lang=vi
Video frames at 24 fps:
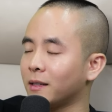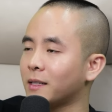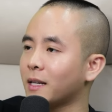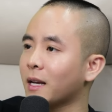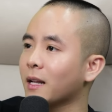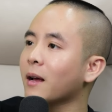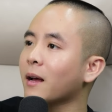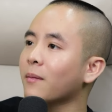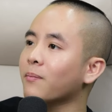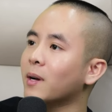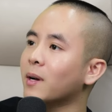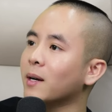
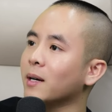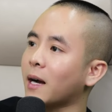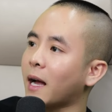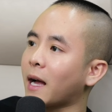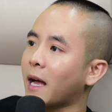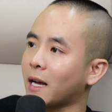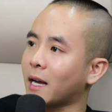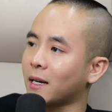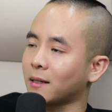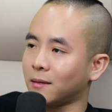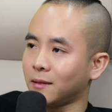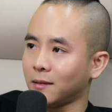setup
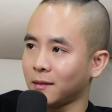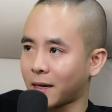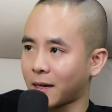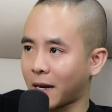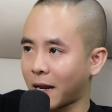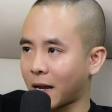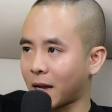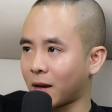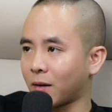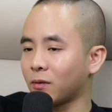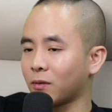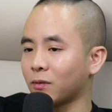cửa hàng
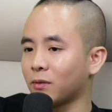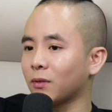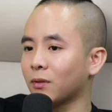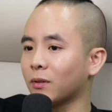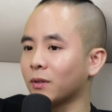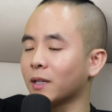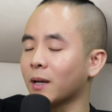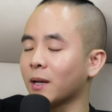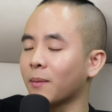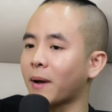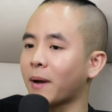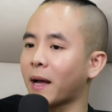như nào
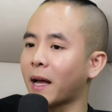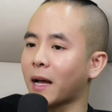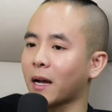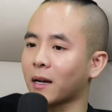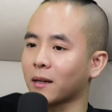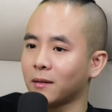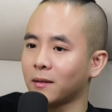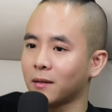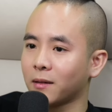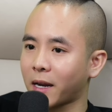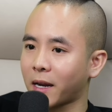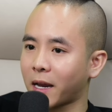rồi nhập
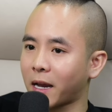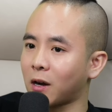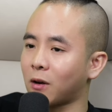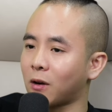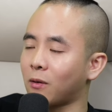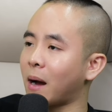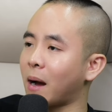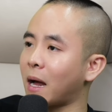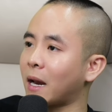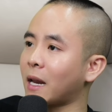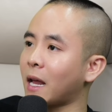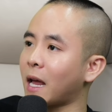hàng như
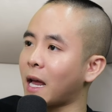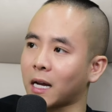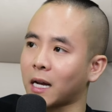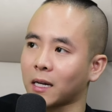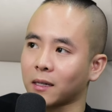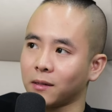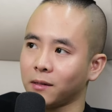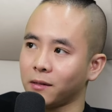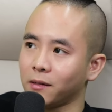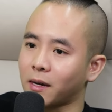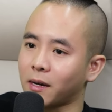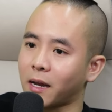nào bán
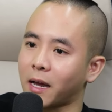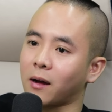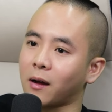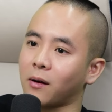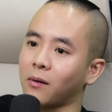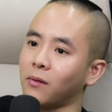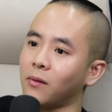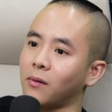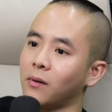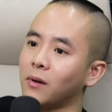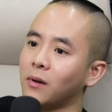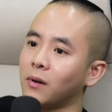hàng như
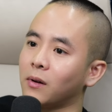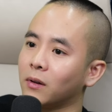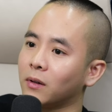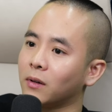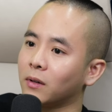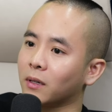nào